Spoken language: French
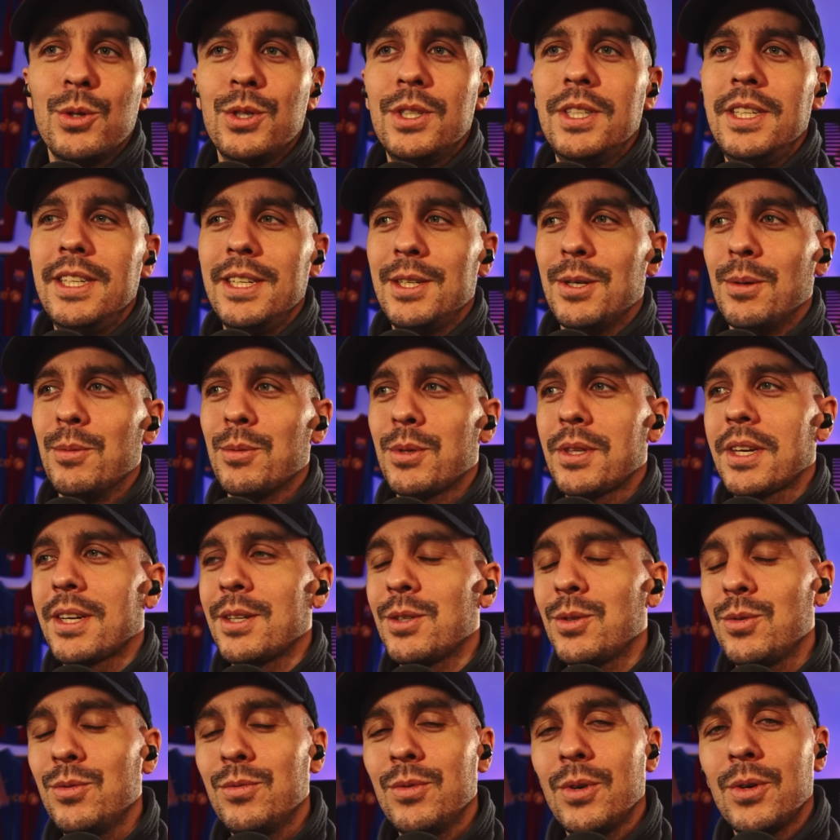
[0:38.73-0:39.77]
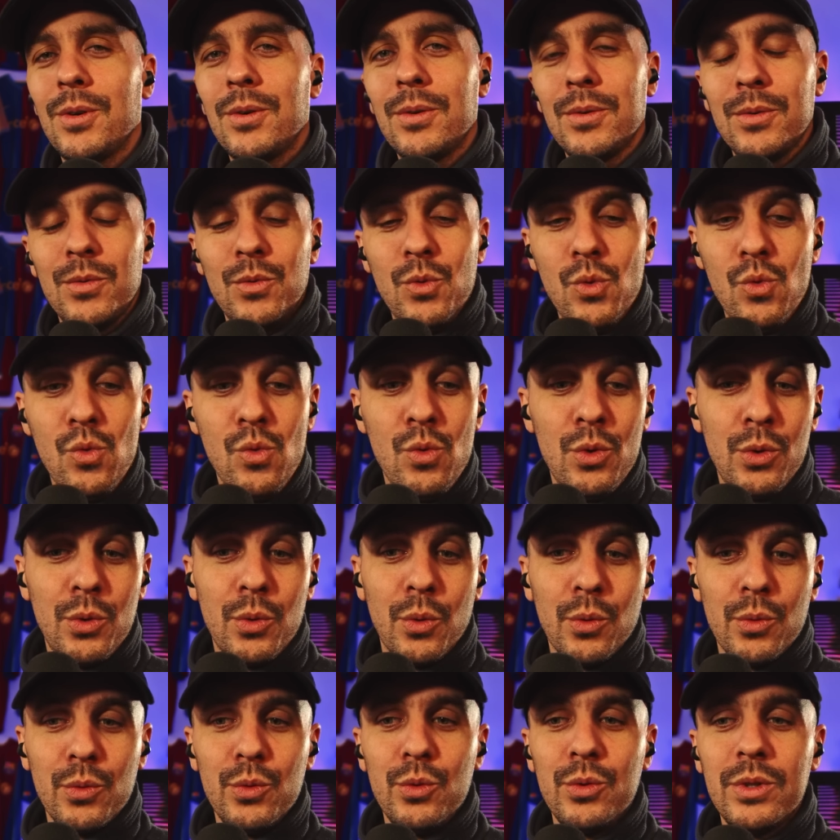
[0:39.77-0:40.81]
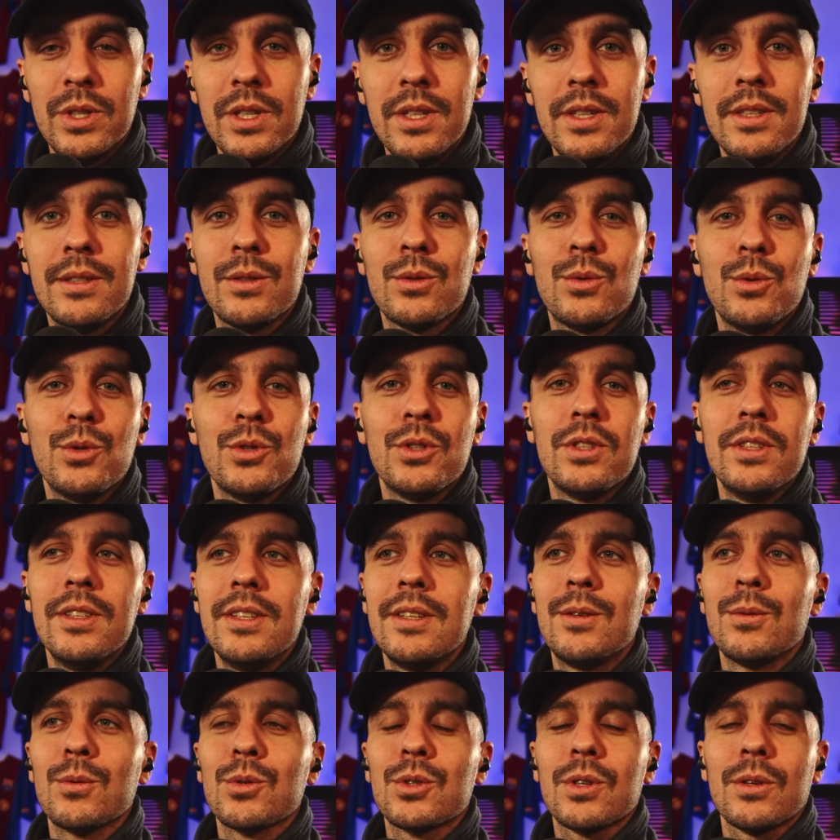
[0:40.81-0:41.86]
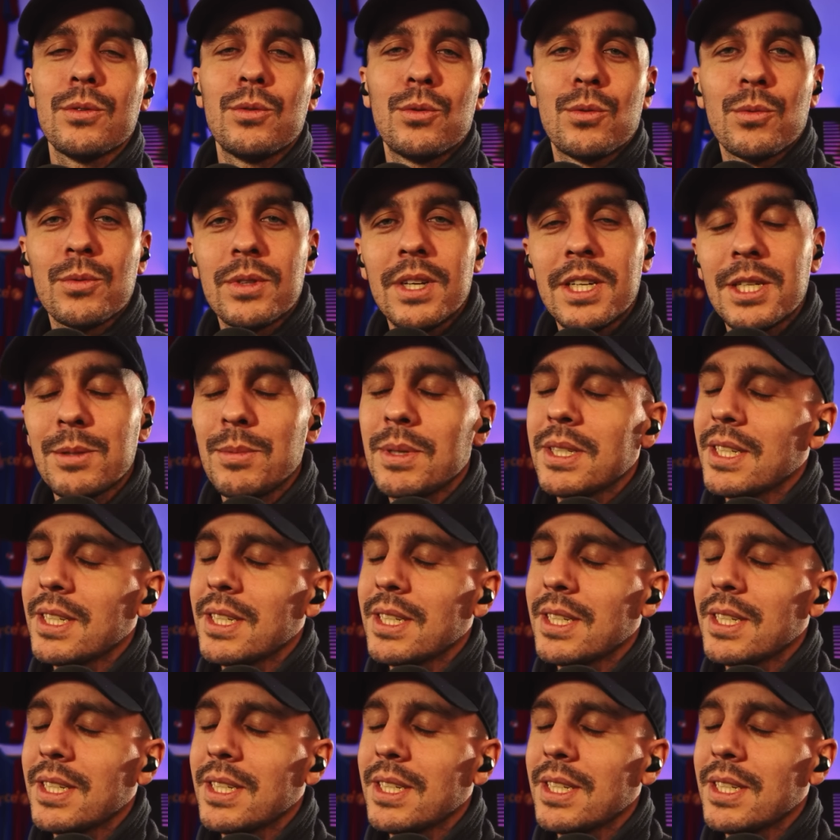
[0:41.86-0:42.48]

je dis comme très souvent ou qu'on l'utilise ce que je dis, qu'on sort du contexte.